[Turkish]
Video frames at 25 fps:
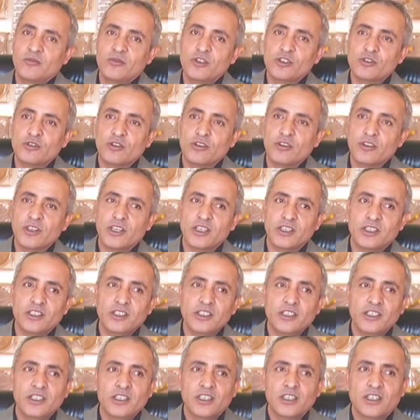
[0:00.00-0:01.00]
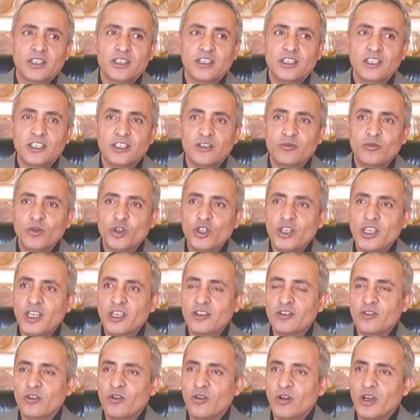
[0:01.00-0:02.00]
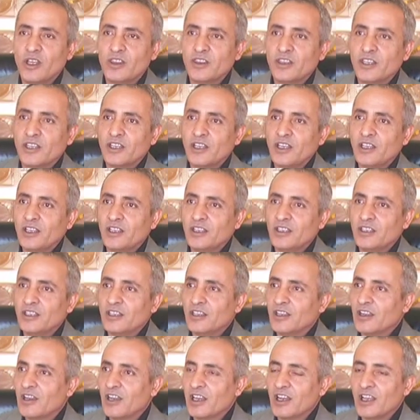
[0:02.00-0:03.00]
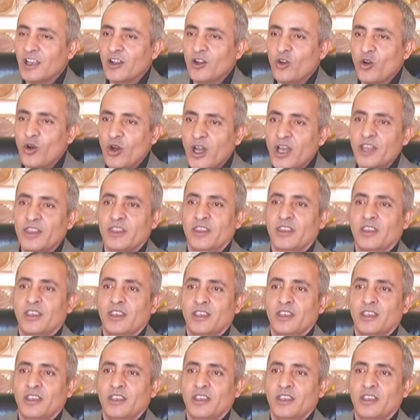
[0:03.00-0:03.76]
Biz onları e, modern kovanlara e, kara kovan